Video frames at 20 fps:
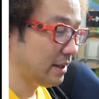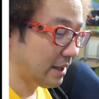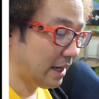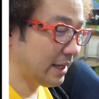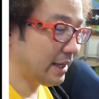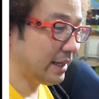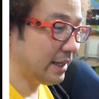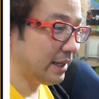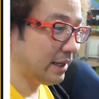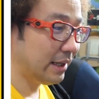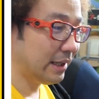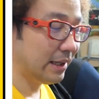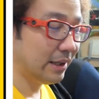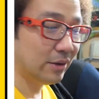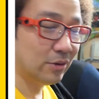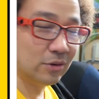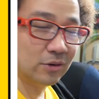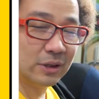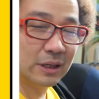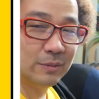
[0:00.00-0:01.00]
はい、
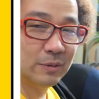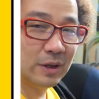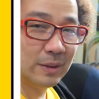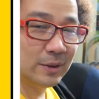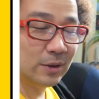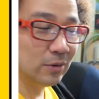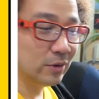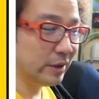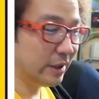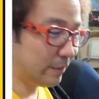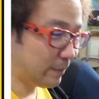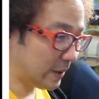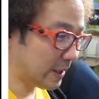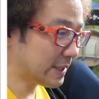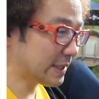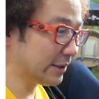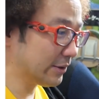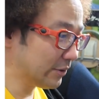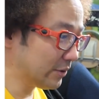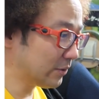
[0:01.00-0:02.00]
えー、このゲームファミコンでは
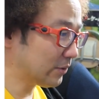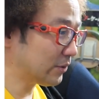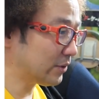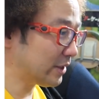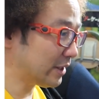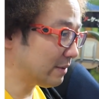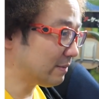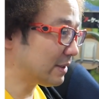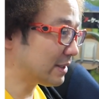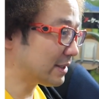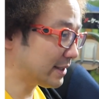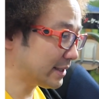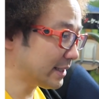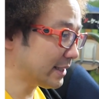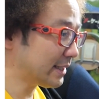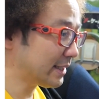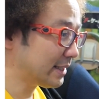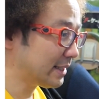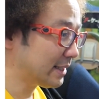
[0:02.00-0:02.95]
パスワードということになりますね。